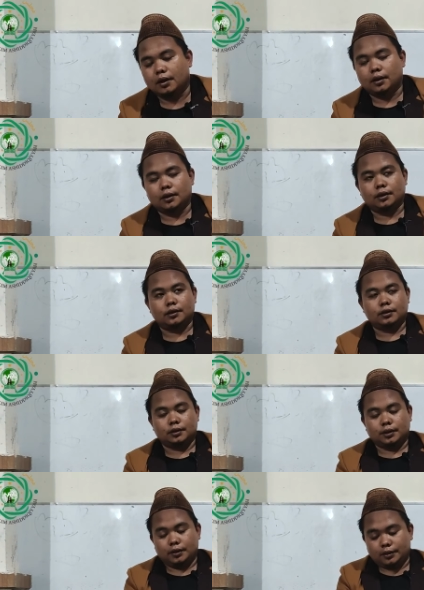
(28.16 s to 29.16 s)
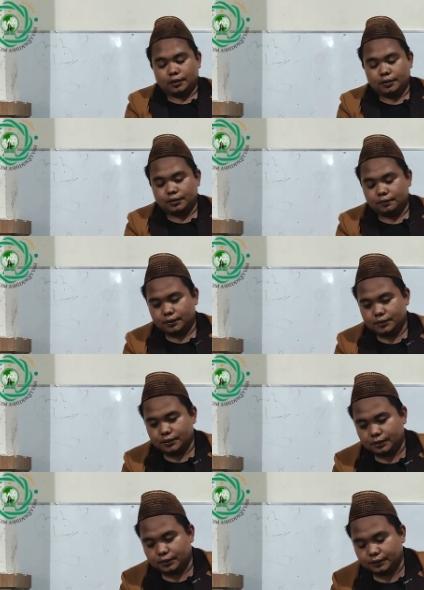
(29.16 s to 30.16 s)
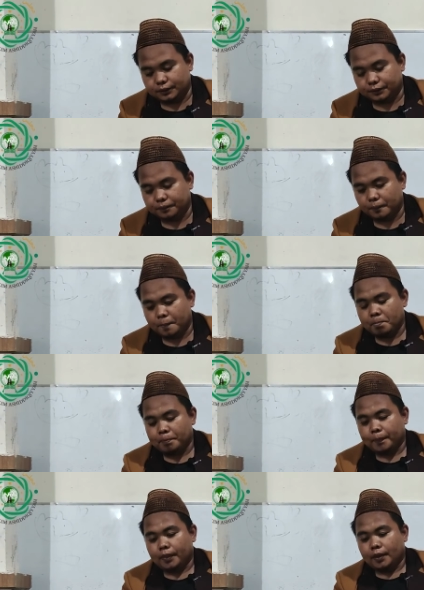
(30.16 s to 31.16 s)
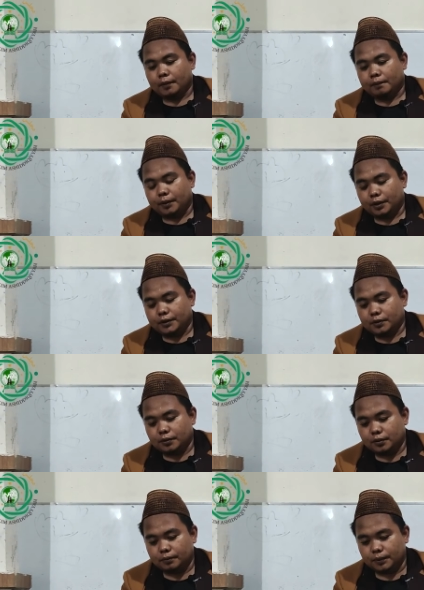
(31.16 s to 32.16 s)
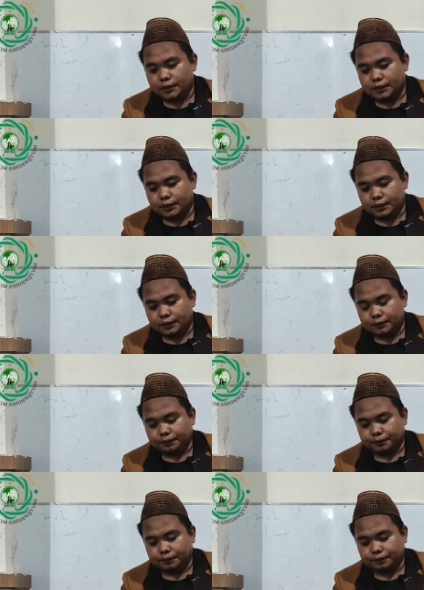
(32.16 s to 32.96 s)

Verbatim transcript: Ari ieu eta hiji pasal. Paslun pasal.